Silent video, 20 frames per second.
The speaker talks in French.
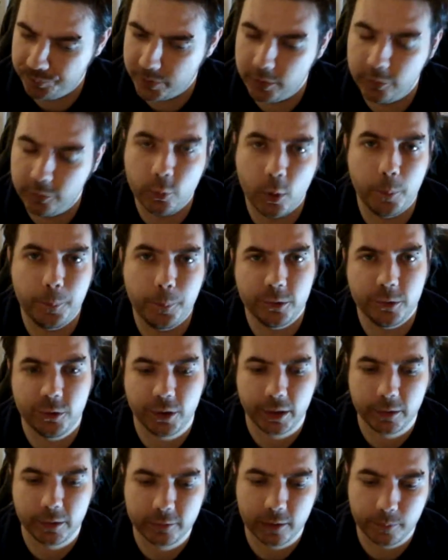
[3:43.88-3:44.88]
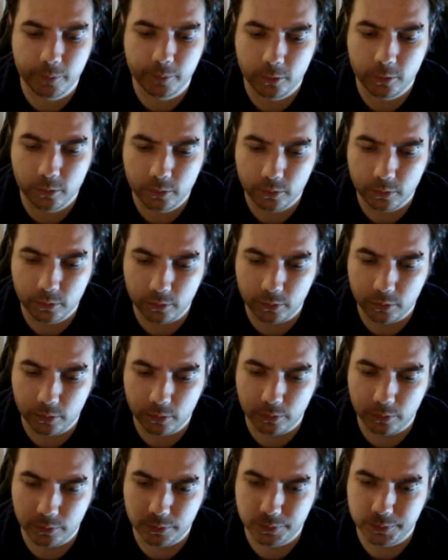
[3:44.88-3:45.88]
ils ont empêché récemment
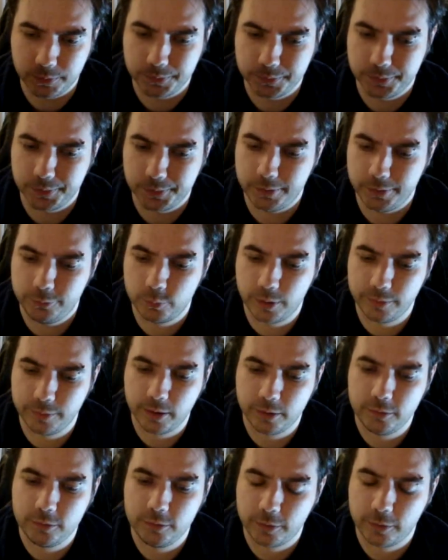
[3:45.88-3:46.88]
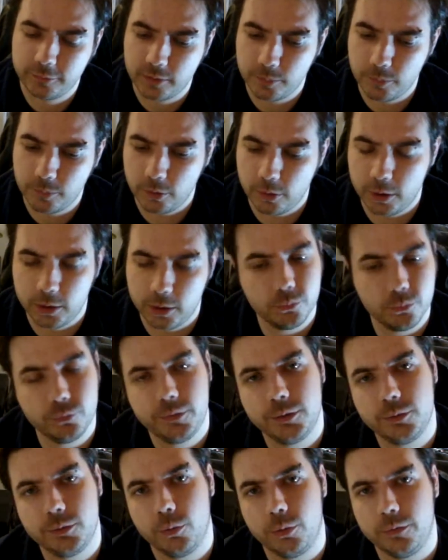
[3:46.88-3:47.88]
ils ont interdit récemment à une
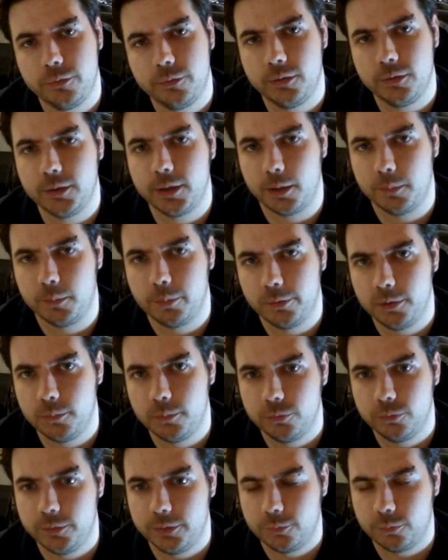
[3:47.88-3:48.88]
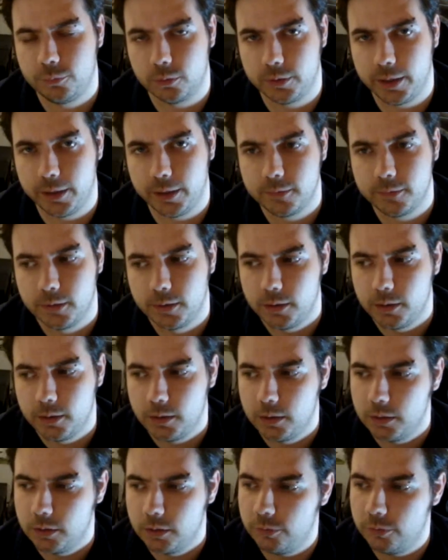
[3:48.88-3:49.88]
boutique de ici, à une petite boutique sur le net,
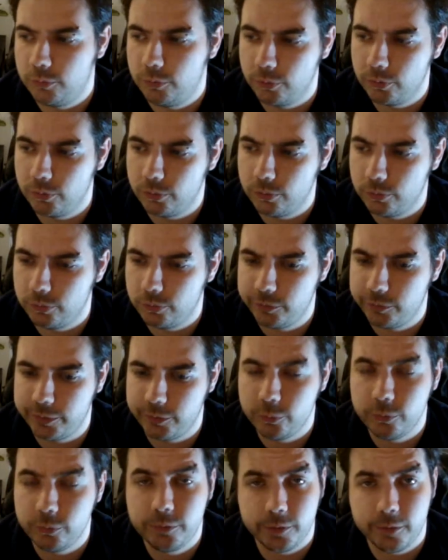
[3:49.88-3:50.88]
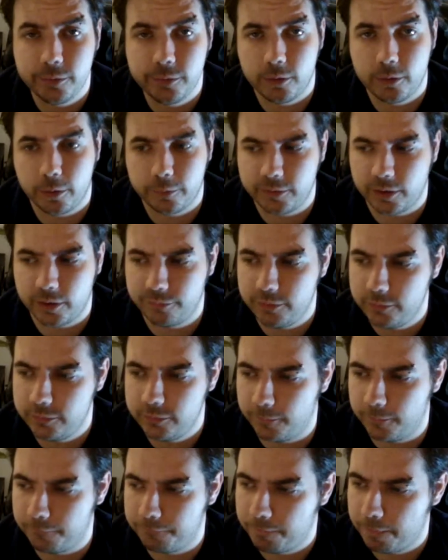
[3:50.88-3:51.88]
d'utiliser leurs
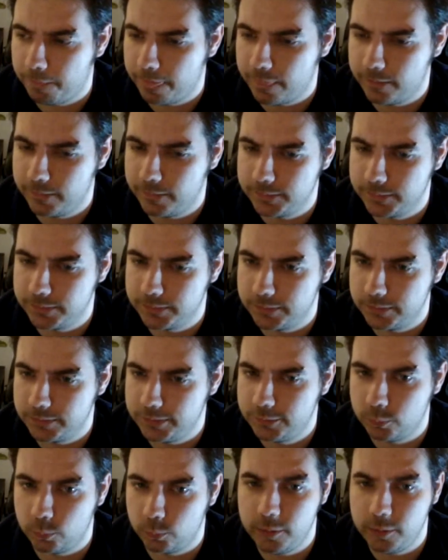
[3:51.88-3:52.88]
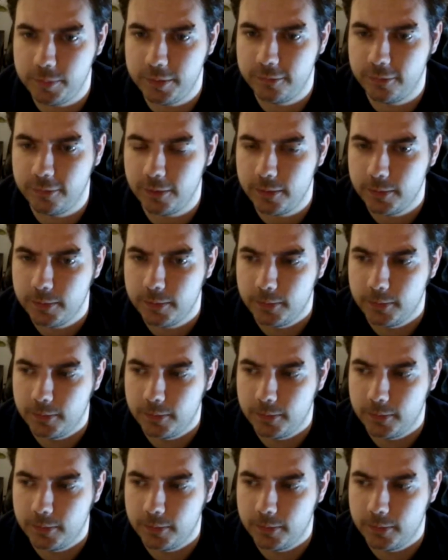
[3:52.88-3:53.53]
services. Euh, ils sont limités